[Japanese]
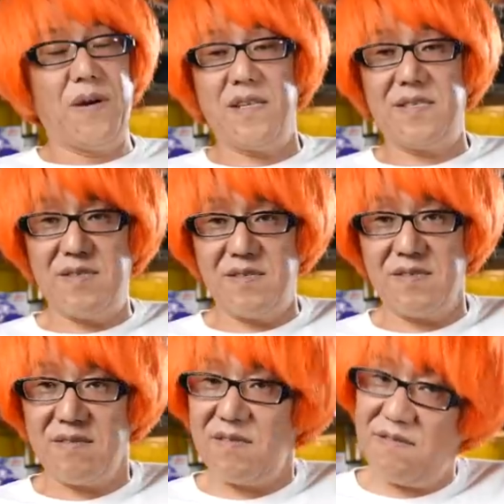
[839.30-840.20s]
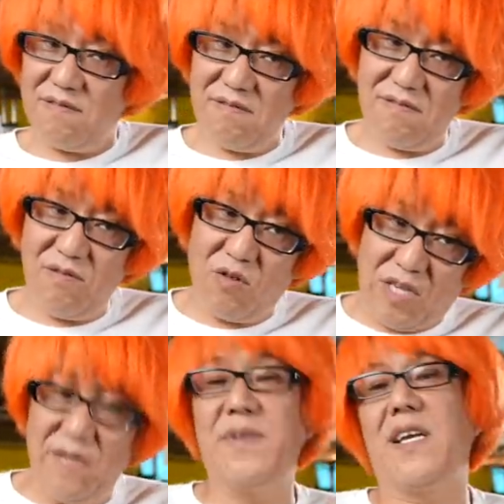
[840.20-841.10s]
パーツ置
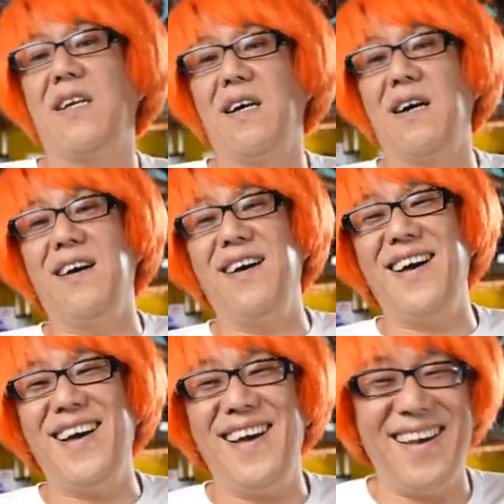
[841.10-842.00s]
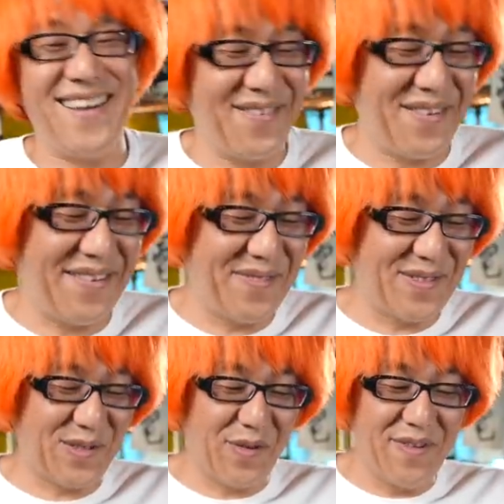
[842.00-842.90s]
きみたいなこれも
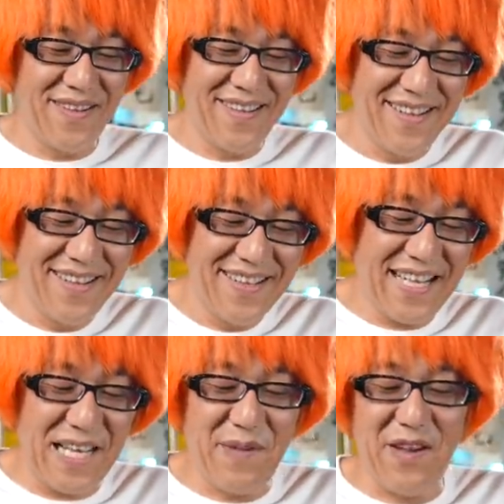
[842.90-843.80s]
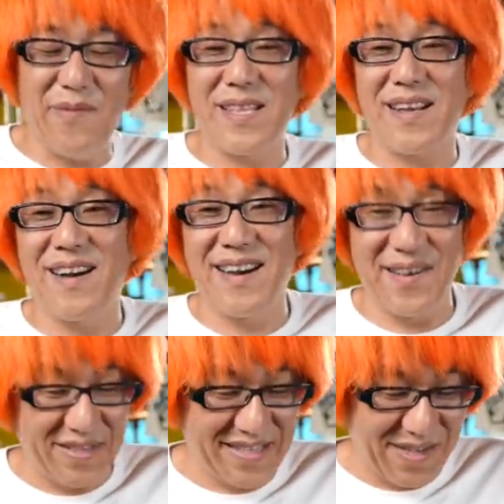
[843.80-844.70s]
ちょっと題名はまた考え
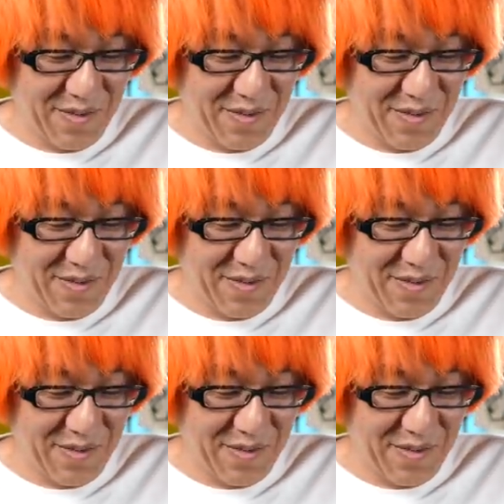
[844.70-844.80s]
ますけ